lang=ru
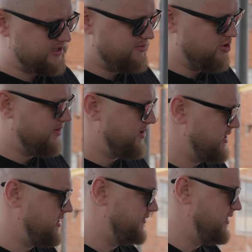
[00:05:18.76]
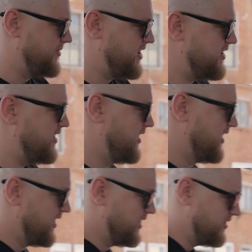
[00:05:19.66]
замок, обратите внимание.
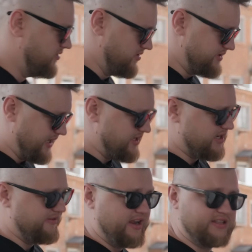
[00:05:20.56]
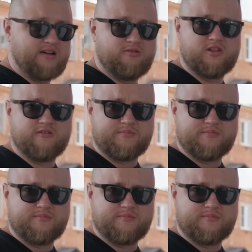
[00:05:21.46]
Он, кстати говоря, довольно